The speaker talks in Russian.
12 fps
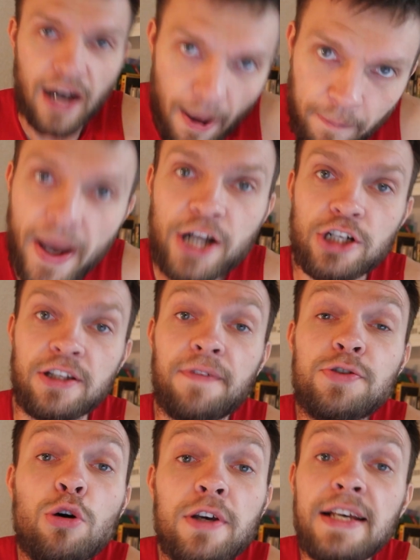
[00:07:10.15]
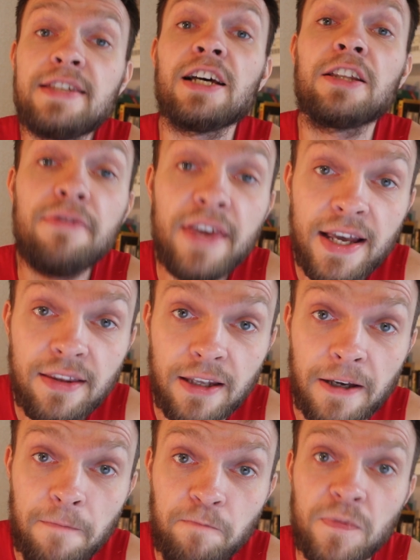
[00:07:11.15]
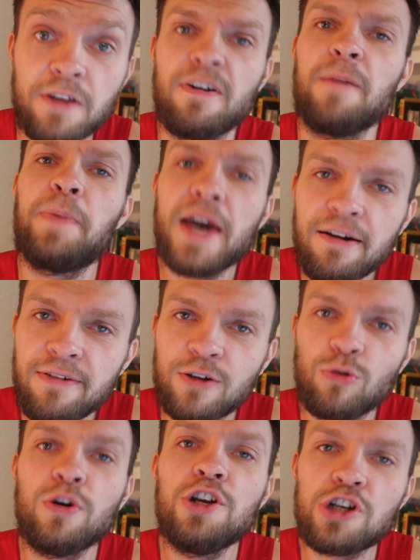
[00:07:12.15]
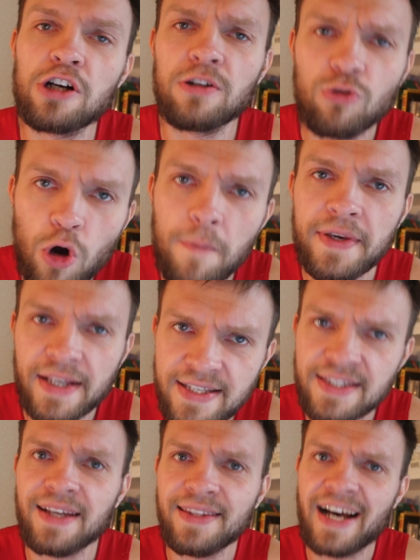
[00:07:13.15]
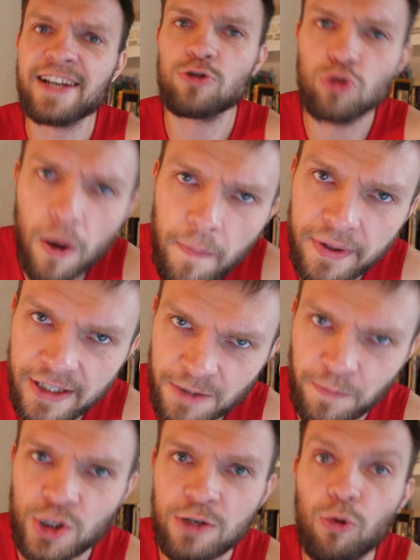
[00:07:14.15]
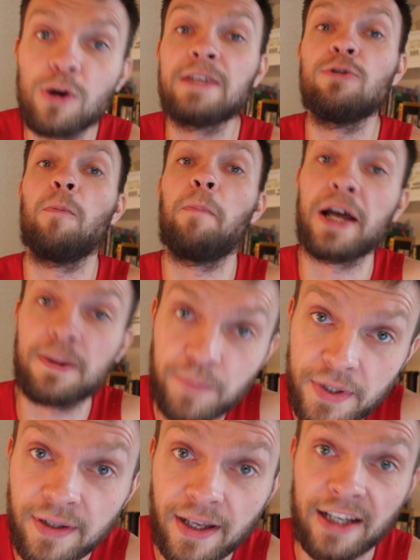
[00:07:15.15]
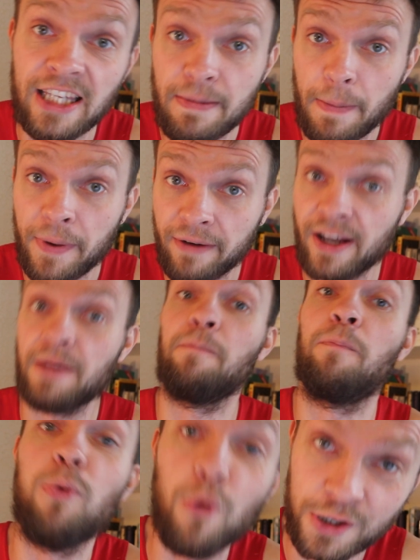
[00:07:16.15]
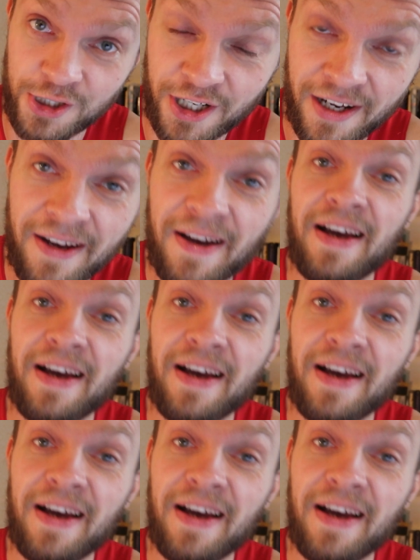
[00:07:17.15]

Опять же, на все есть ответы. Во-первых, у Ричарда Коми есть одна особенность, почему он его подбил, и о ней мы поговорим позже.